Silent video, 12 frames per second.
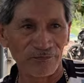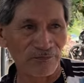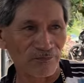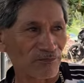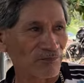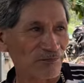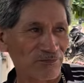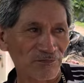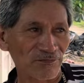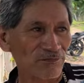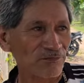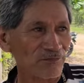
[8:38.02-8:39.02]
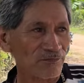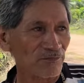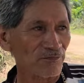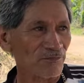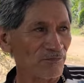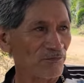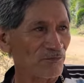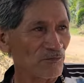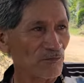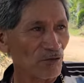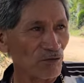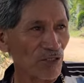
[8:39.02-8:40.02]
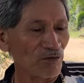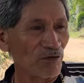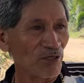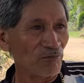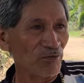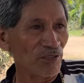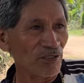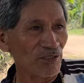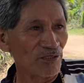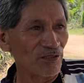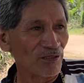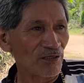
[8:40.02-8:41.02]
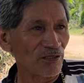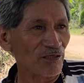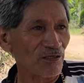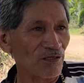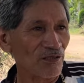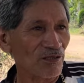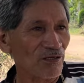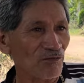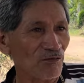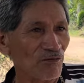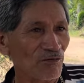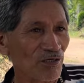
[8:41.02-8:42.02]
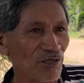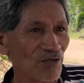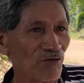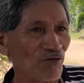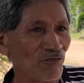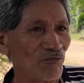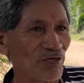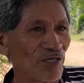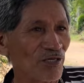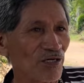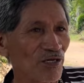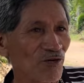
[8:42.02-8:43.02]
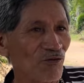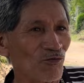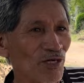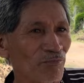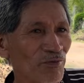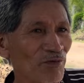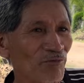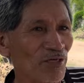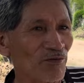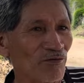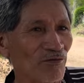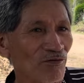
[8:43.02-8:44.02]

Te lo digo de corazón. Cobre. No, ya no se puede así. Hay que, que, uno no hay que confiar, hay que cobrar primero.